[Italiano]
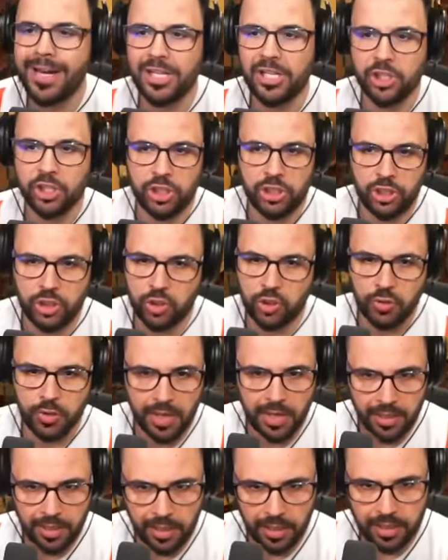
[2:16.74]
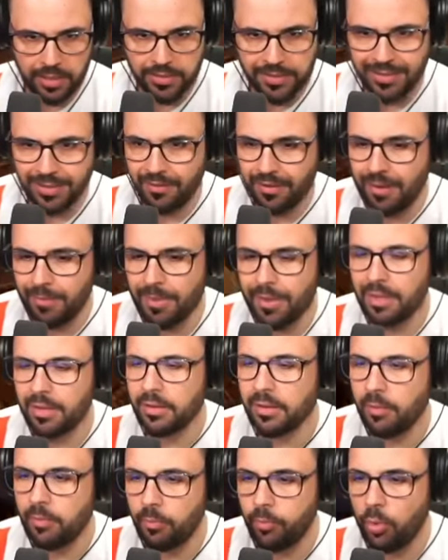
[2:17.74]
eccezionale, ragazzi,
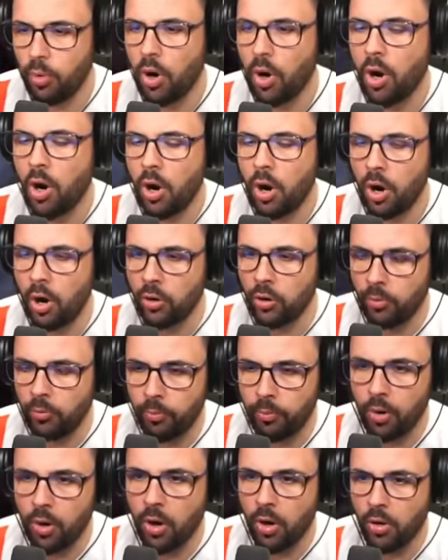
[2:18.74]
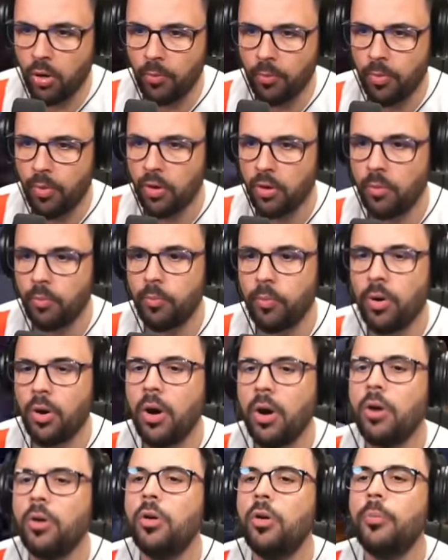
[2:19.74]
veramente buono, buono, buono,
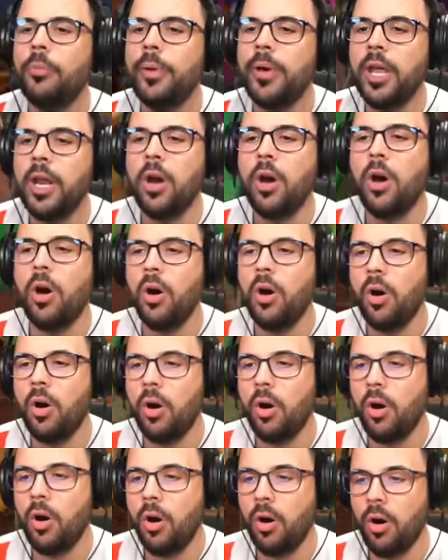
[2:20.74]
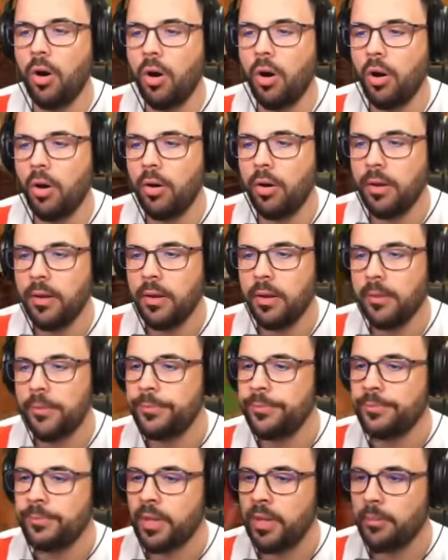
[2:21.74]
buono, però
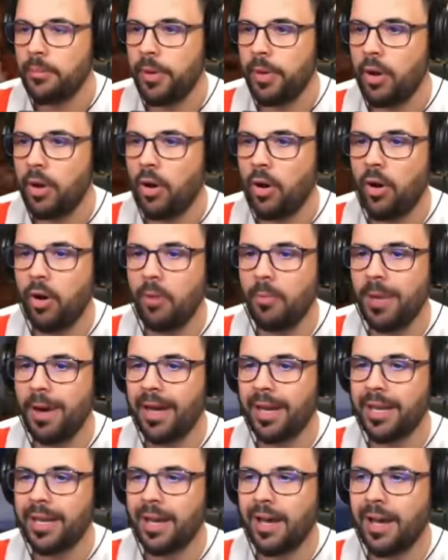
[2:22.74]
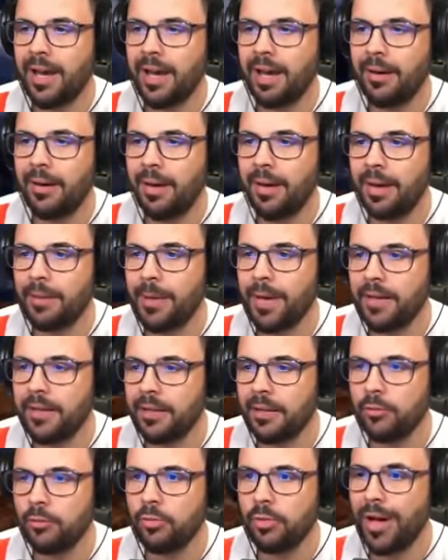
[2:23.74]
però manca la
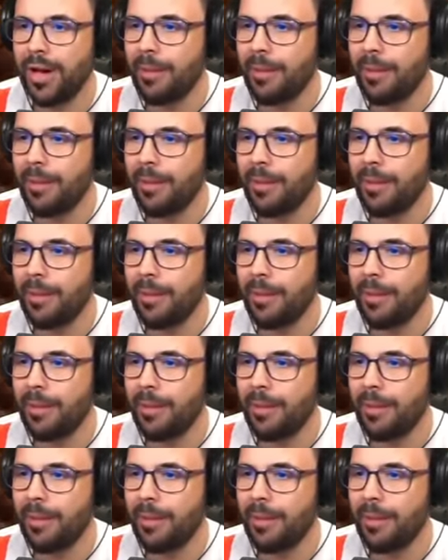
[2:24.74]
marchiatura,